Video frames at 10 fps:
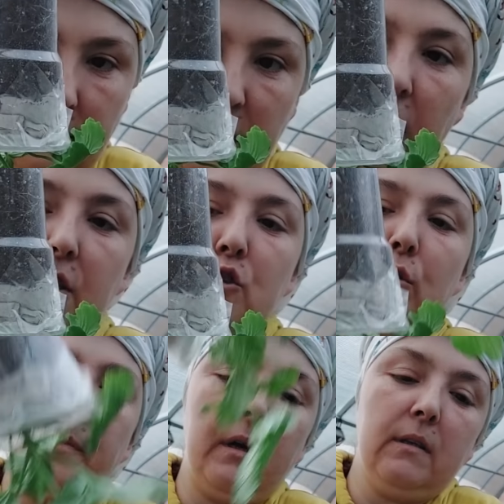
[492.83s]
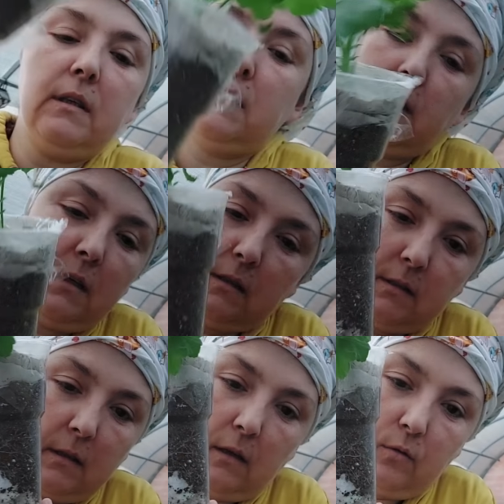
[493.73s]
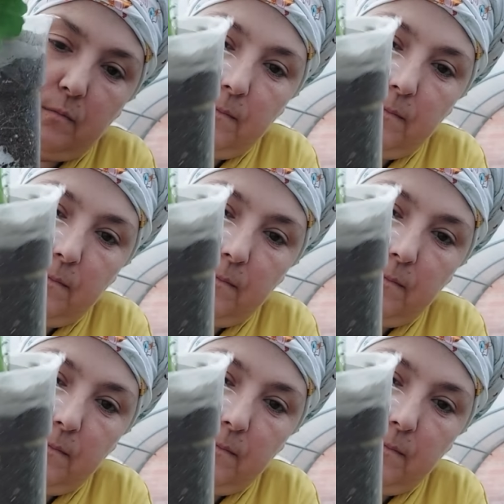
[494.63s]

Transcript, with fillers: Как еще показать, я не знаю.